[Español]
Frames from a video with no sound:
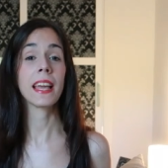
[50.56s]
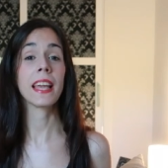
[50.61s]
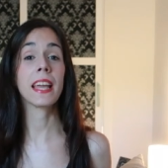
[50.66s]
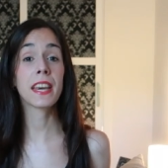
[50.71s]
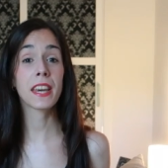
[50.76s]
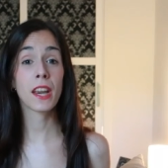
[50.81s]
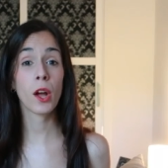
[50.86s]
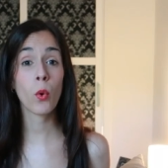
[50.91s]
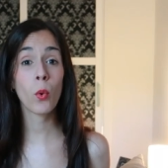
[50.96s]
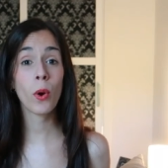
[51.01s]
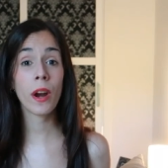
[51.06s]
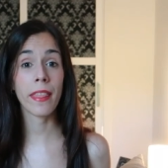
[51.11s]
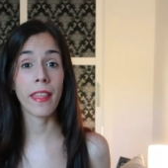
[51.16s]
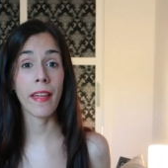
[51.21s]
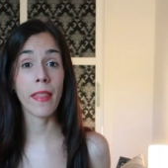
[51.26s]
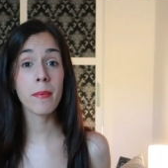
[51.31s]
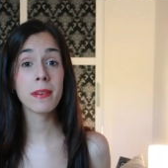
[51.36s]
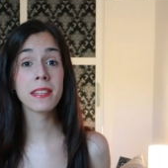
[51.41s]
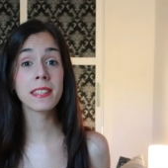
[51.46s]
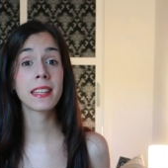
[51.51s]
Y
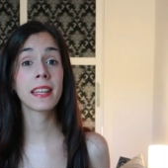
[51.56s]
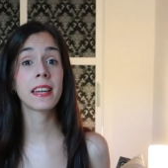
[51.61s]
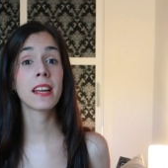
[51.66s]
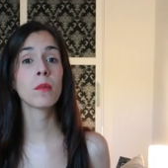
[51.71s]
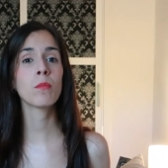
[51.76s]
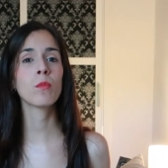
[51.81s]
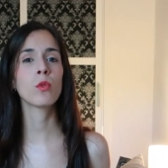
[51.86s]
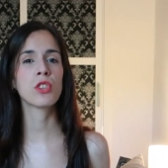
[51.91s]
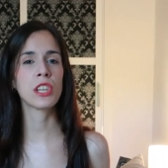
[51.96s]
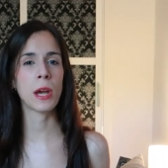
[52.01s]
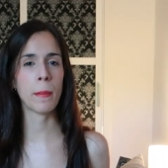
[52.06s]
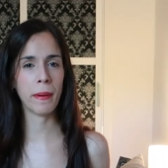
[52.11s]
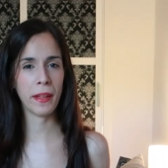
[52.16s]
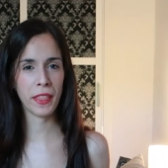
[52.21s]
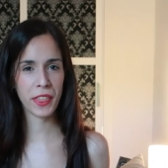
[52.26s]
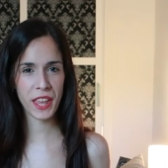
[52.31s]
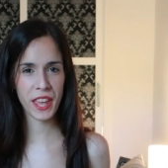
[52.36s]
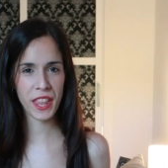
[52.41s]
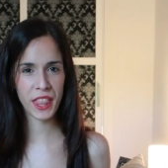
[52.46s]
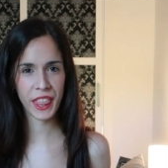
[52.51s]
recuerda, debes tener mucha
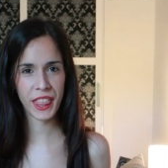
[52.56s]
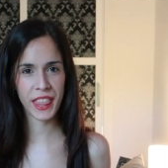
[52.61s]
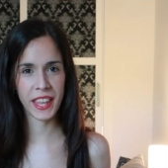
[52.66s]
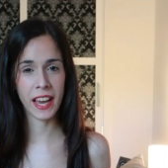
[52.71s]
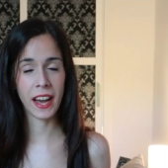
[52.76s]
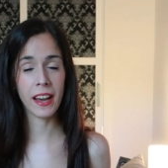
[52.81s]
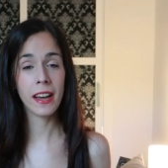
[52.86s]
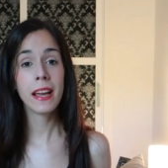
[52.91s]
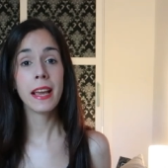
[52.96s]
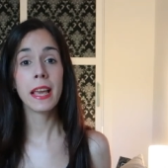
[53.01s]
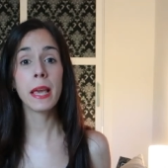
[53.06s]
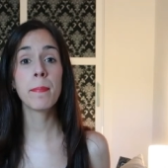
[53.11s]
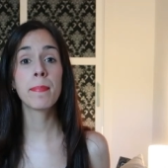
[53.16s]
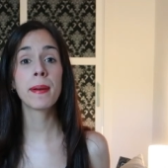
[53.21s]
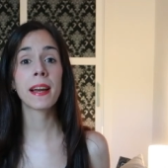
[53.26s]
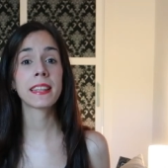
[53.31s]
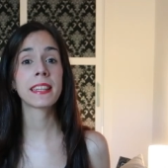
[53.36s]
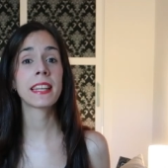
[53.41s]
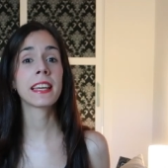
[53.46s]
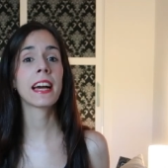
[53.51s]
paciencia y
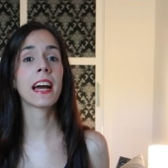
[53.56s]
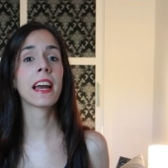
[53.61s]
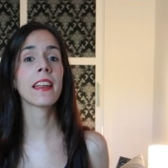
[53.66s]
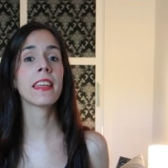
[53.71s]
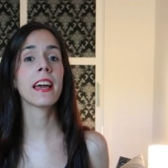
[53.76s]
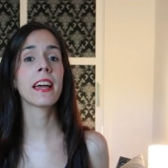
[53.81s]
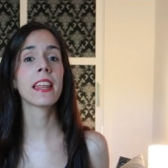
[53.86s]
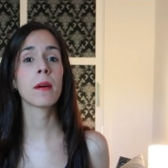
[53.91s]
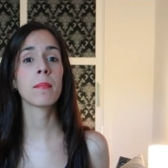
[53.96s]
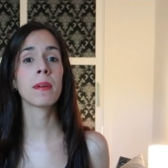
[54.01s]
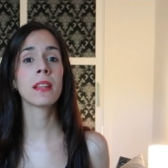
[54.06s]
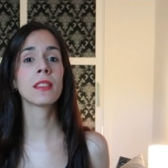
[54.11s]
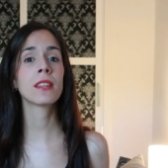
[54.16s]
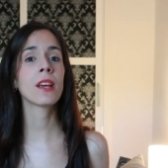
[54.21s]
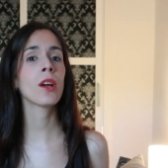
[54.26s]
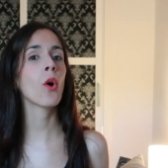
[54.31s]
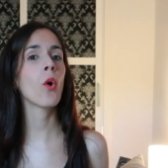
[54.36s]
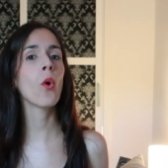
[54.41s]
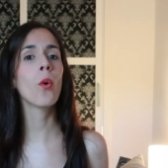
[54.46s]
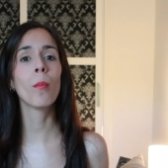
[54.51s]
practicar
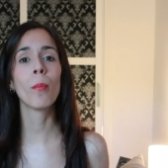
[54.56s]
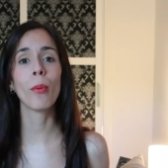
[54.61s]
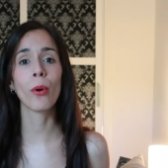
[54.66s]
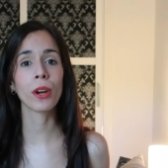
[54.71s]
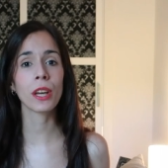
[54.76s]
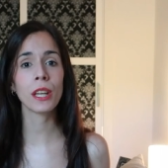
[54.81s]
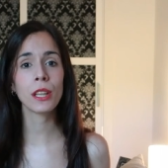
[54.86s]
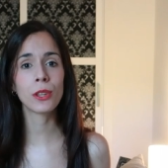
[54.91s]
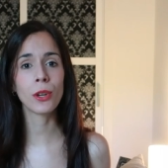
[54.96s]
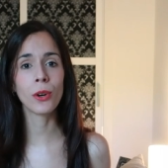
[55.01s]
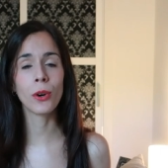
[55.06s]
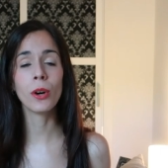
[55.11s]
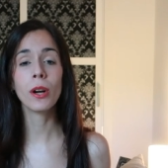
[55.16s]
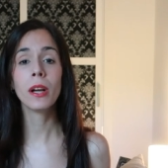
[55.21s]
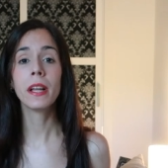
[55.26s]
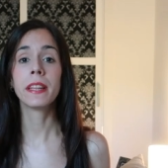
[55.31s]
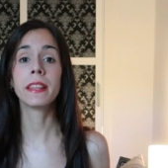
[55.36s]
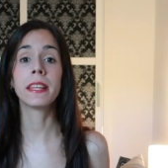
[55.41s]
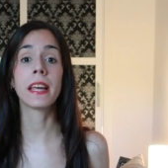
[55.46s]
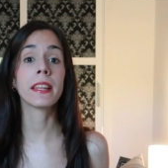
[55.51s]
diariamente un poquito,
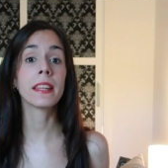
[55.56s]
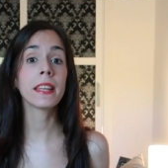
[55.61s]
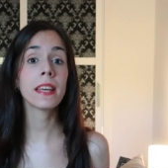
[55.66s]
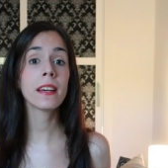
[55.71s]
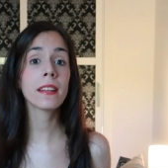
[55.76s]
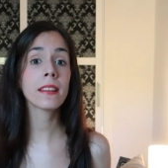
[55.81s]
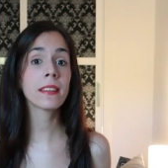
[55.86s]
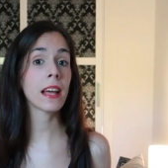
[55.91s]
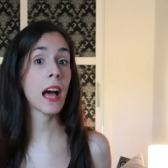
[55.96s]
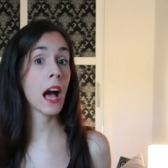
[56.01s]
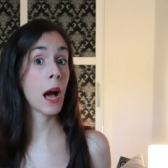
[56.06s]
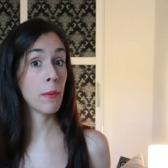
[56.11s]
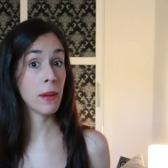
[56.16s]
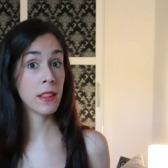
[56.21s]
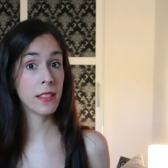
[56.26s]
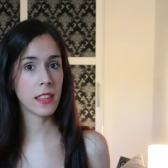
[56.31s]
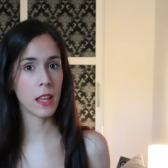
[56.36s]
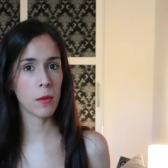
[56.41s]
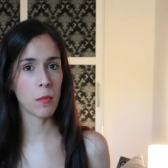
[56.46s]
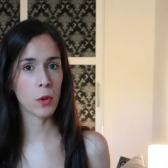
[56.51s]
de 10 a
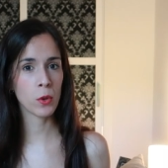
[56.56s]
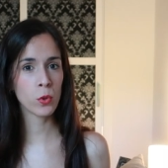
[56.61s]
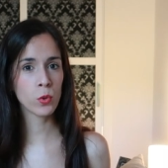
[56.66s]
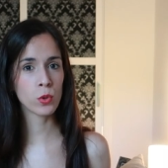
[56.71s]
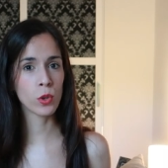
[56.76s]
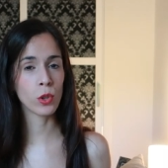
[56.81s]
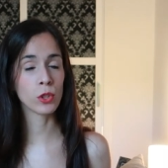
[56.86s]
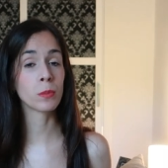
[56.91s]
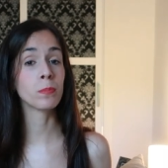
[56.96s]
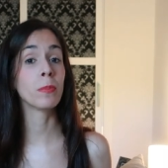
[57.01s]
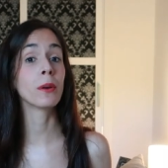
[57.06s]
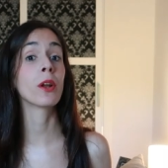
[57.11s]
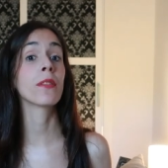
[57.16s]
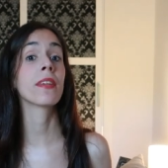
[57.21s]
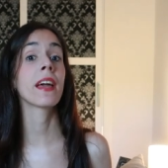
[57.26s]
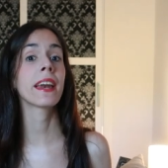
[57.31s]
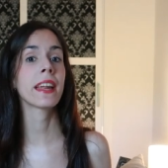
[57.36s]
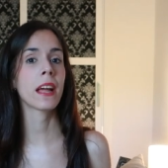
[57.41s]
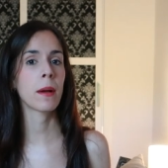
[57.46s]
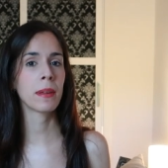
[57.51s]
20 minutos, pero
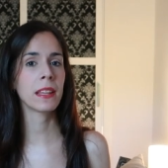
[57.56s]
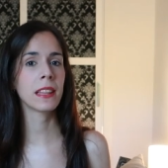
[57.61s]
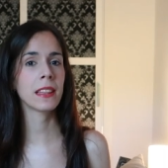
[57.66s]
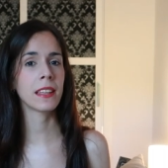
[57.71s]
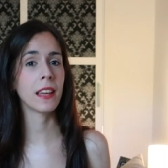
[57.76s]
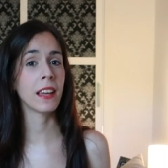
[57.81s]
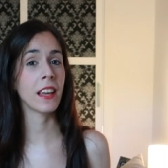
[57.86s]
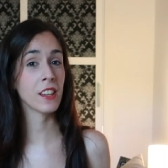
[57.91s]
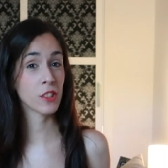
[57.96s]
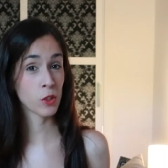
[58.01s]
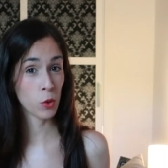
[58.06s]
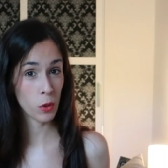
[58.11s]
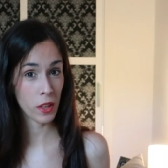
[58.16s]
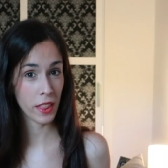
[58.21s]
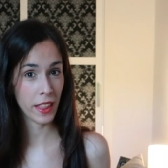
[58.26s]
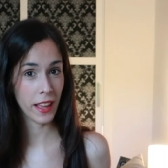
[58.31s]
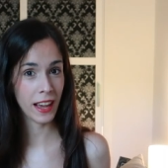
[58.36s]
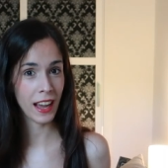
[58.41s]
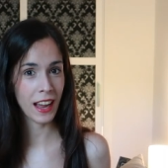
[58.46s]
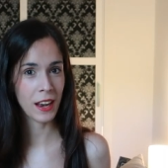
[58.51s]
diariamente es lo
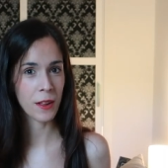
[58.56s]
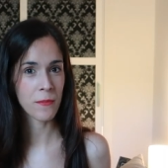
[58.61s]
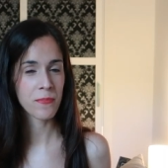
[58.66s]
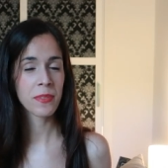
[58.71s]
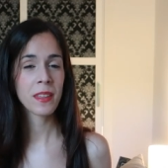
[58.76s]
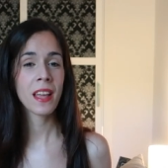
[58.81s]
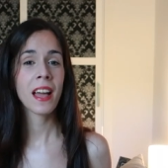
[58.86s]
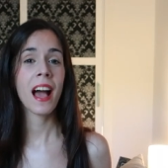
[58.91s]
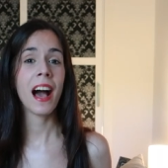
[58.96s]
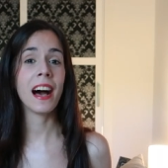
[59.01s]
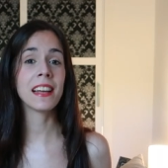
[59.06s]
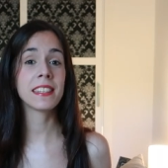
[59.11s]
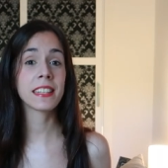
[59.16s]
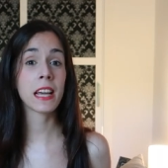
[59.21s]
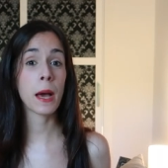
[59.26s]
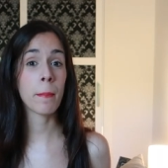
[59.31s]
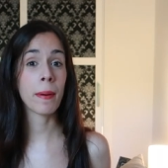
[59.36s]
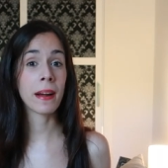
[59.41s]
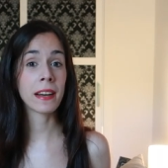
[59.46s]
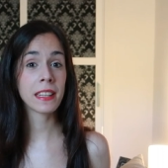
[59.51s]
ideal, Así
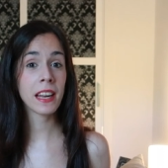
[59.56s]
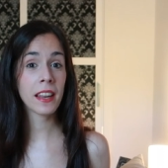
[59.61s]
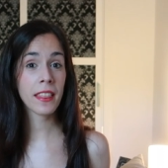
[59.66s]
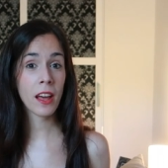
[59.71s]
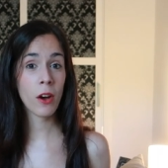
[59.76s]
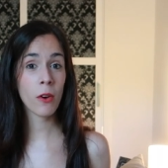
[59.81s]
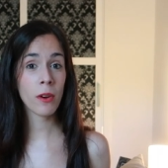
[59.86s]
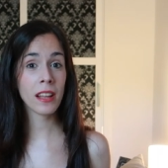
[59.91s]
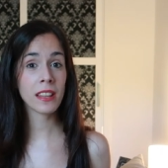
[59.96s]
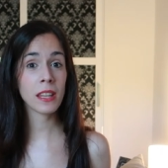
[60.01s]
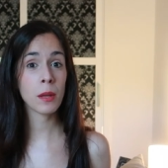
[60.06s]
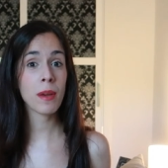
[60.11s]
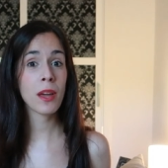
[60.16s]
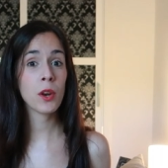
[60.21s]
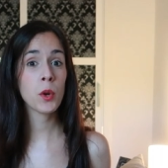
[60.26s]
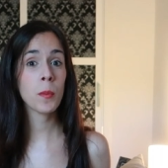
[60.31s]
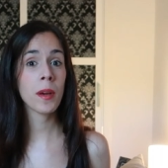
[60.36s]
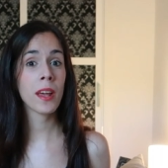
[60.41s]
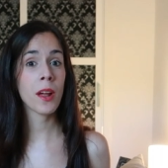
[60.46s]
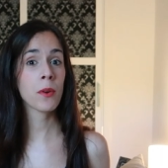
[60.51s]
que a partir de ahora te voy
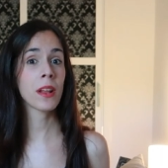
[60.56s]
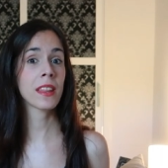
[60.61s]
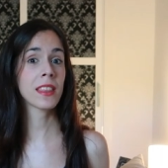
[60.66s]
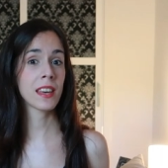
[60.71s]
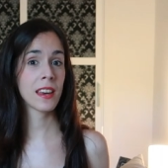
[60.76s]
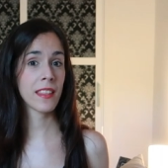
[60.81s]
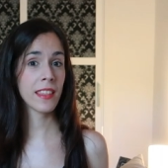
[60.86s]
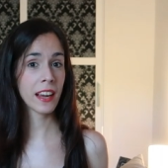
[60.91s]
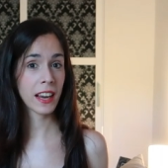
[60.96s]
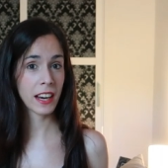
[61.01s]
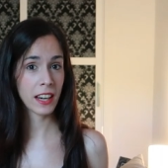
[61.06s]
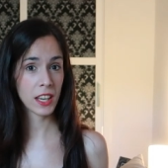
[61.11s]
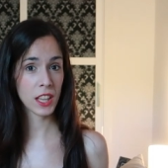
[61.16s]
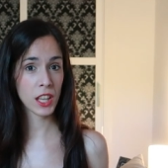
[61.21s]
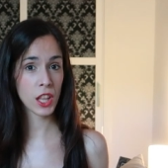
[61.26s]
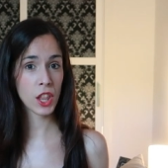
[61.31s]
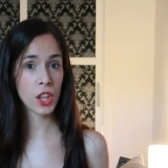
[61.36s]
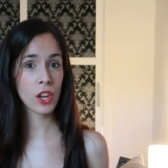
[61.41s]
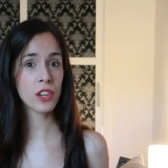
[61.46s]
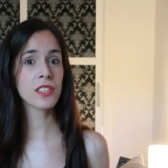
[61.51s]
a enumerar una serie de
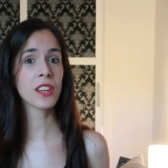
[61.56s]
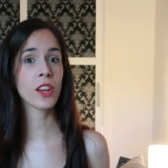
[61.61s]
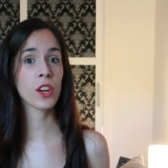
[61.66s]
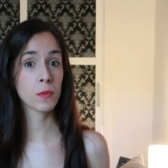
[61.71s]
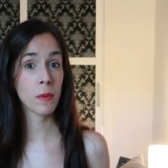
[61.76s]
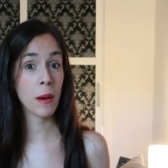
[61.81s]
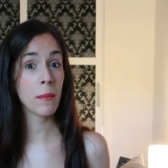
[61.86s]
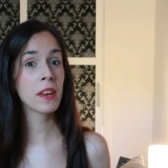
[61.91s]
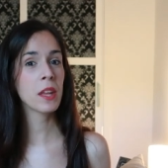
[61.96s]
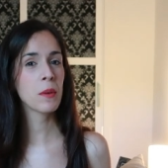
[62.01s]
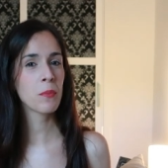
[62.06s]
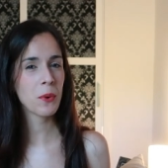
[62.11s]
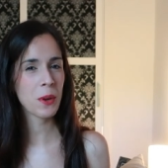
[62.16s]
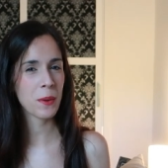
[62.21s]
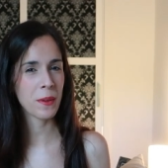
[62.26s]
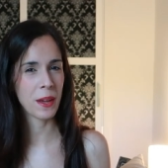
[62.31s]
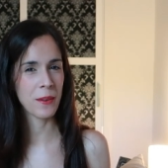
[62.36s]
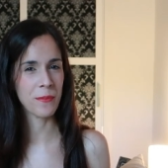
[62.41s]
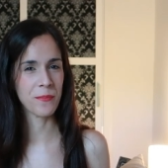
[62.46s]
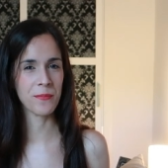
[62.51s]
ejercicios que os va a venir
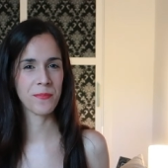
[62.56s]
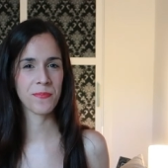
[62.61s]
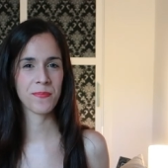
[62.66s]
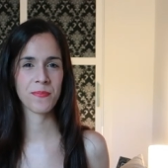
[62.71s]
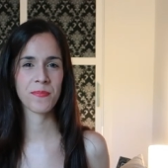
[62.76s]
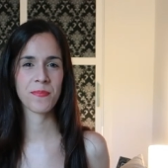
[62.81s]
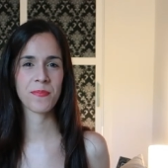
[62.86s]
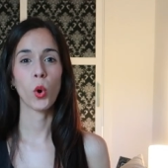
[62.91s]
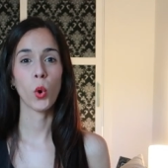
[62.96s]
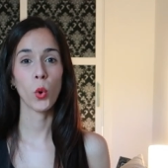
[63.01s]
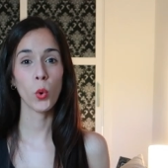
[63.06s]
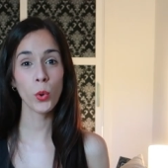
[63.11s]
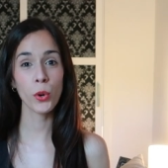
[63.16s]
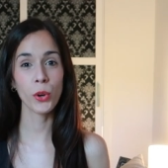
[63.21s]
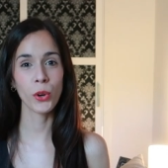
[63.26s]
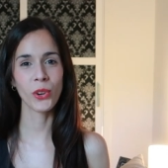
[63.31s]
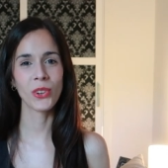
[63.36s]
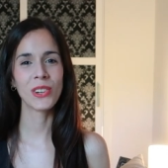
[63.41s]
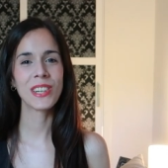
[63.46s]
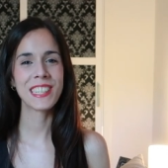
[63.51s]
muy bien.
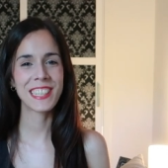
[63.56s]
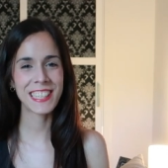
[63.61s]
1.